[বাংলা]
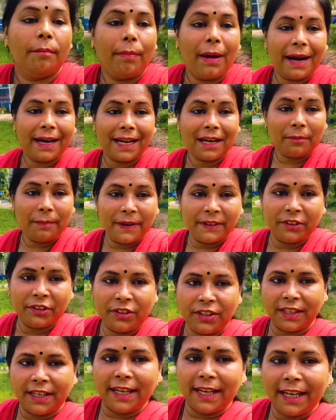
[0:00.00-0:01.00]
পার্কের ভেতর
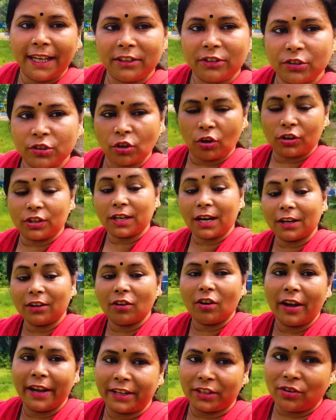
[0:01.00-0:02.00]
দিয়ে গেলে একটু
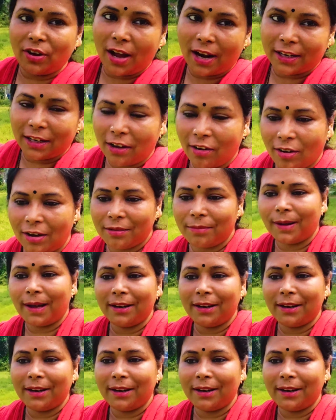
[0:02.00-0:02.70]
শর্টকাটও হয় একটু হাঁটাও হয়